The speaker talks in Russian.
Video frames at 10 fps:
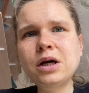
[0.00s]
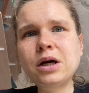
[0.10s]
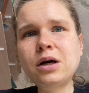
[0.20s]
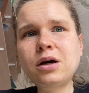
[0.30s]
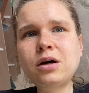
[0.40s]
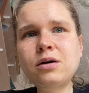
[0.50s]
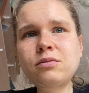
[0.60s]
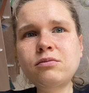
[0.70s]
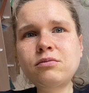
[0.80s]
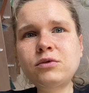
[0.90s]

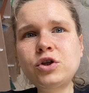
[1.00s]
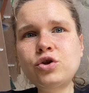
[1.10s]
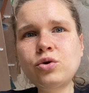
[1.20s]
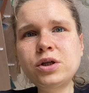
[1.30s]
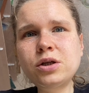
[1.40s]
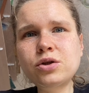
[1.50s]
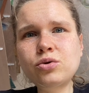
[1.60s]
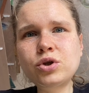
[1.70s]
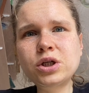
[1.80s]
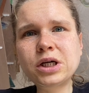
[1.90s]
А, еще один
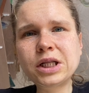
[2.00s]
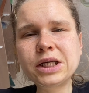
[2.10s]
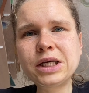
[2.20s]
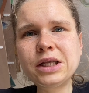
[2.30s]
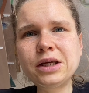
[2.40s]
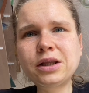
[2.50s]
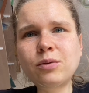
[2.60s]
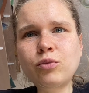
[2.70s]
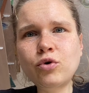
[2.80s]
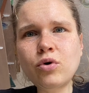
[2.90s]
источник коллагена
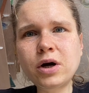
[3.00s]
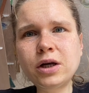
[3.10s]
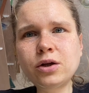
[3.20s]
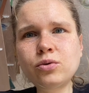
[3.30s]
это брокколи.